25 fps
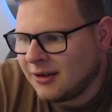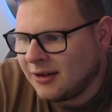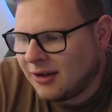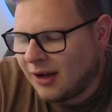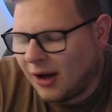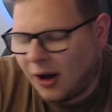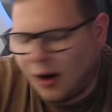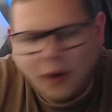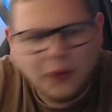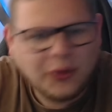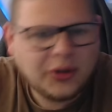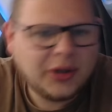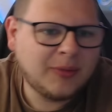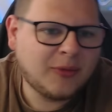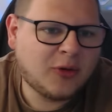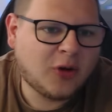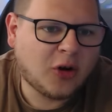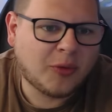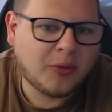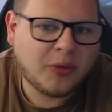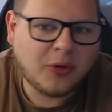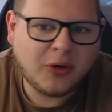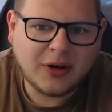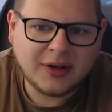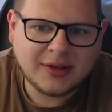auf dem
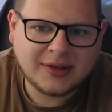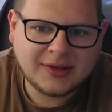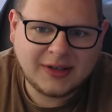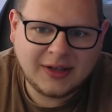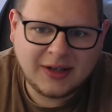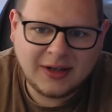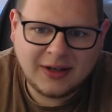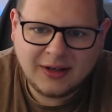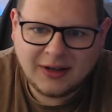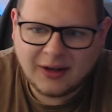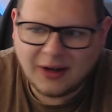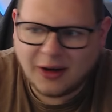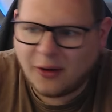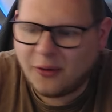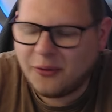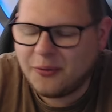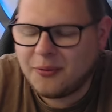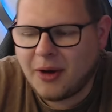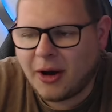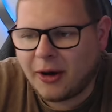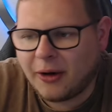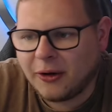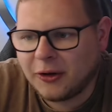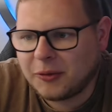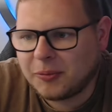Komorer See, auf
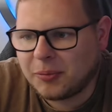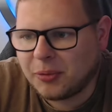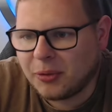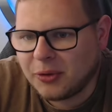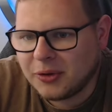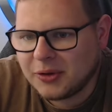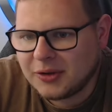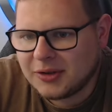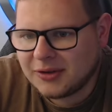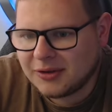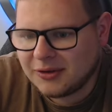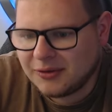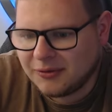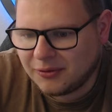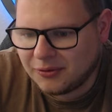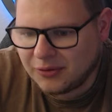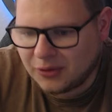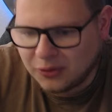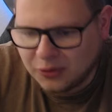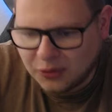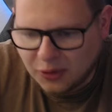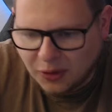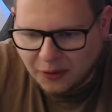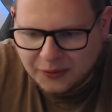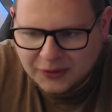dem Hausboot,
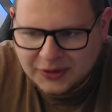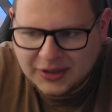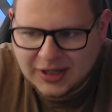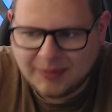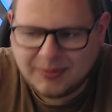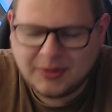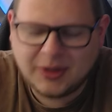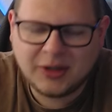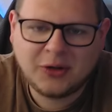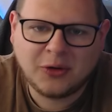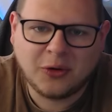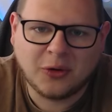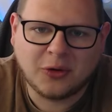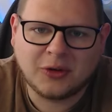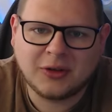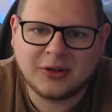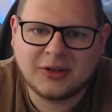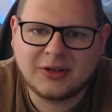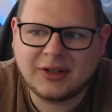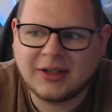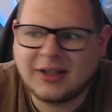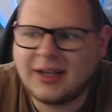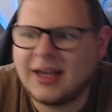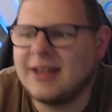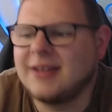nur auf dem Tablet
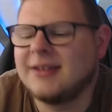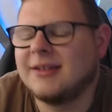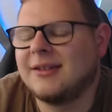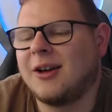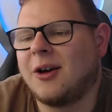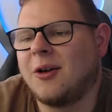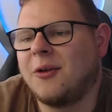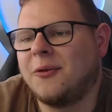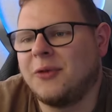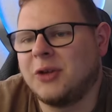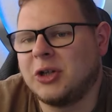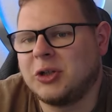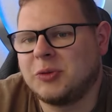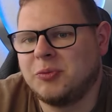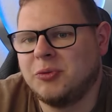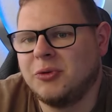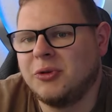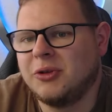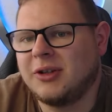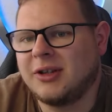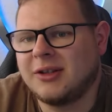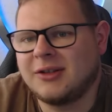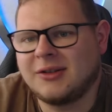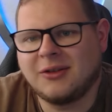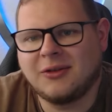guckend Gänsehaut
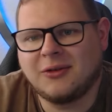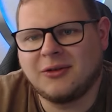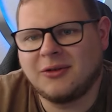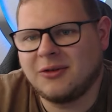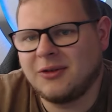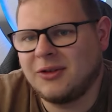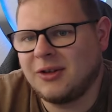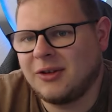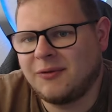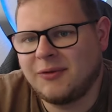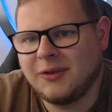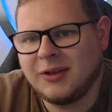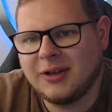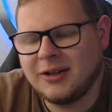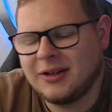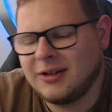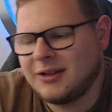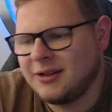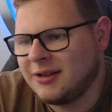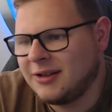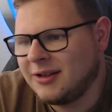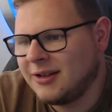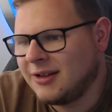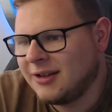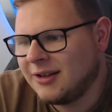verspürt. Also ich
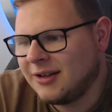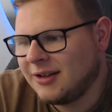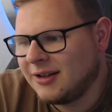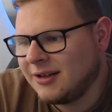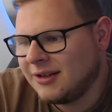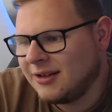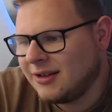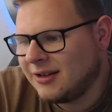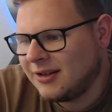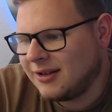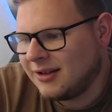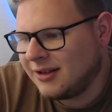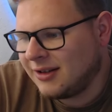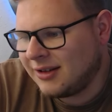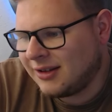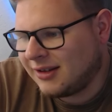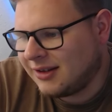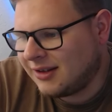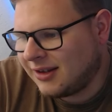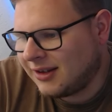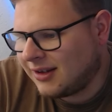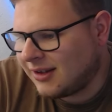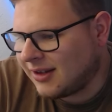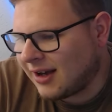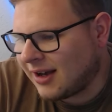will,
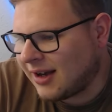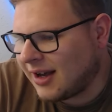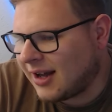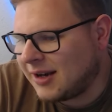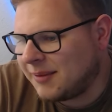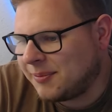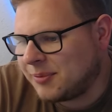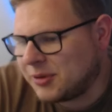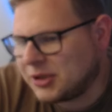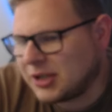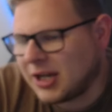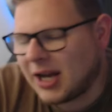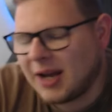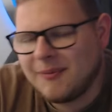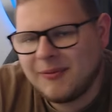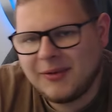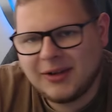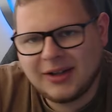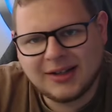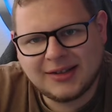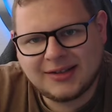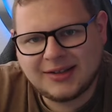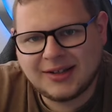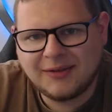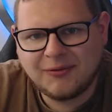ich, ich kann gar nicht beschreiben, wie
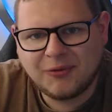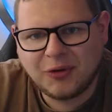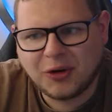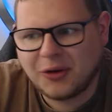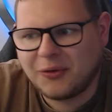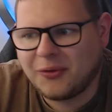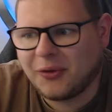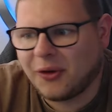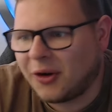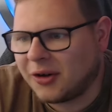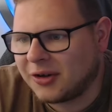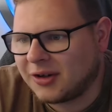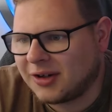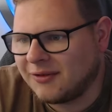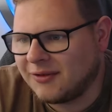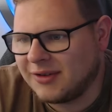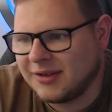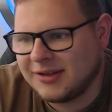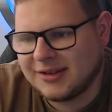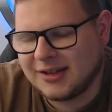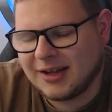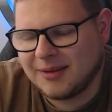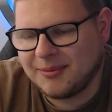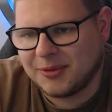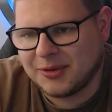das denn wirklich vor Ort
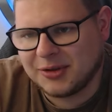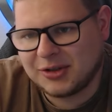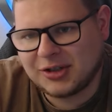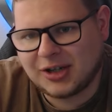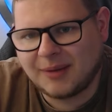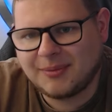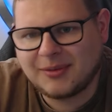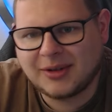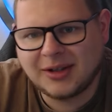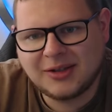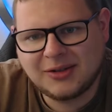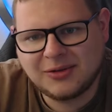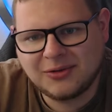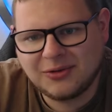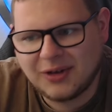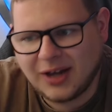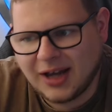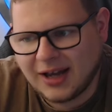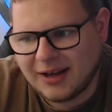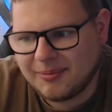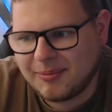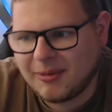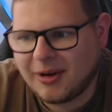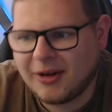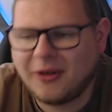gewesen sein muss. Schreibt dazu
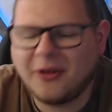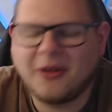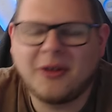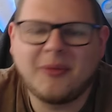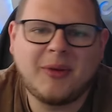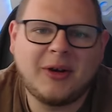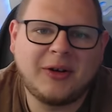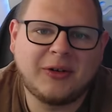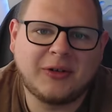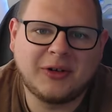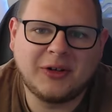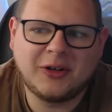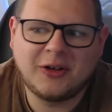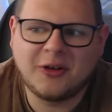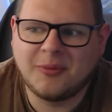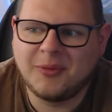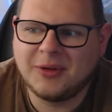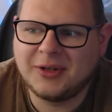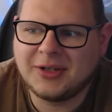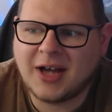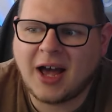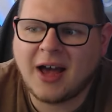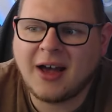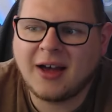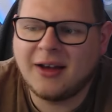gerne mal eure Meinung in die
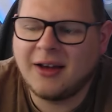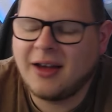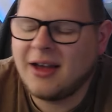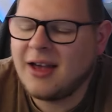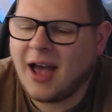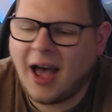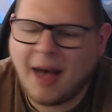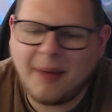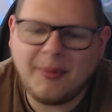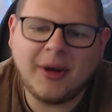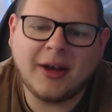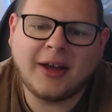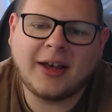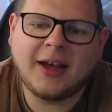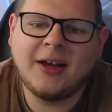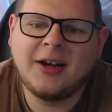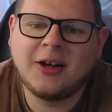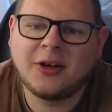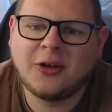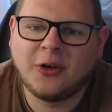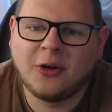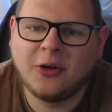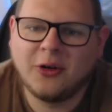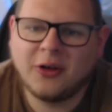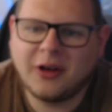Kommentare. Hammergeile
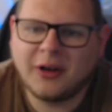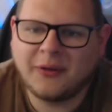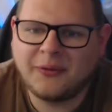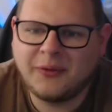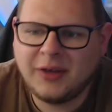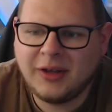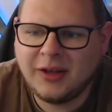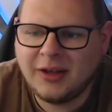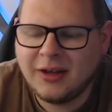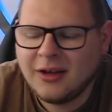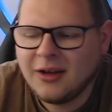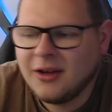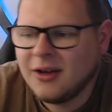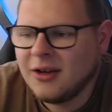Choreografie